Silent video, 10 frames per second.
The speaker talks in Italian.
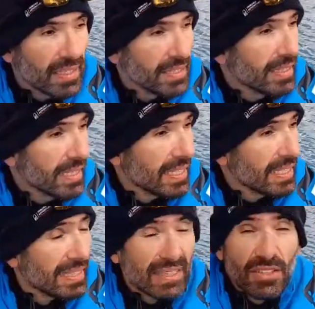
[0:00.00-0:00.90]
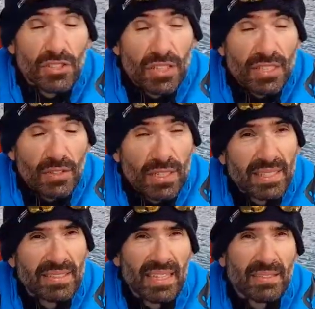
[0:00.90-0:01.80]
di tanti circoli
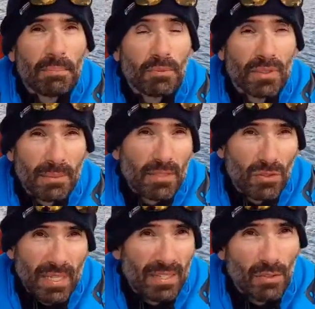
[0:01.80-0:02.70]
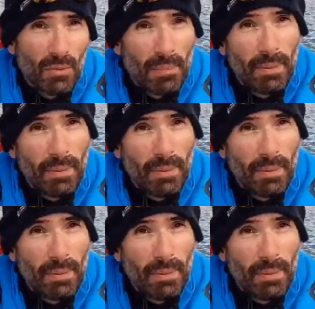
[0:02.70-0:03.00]
che si dando appuntamento ogni anno qua a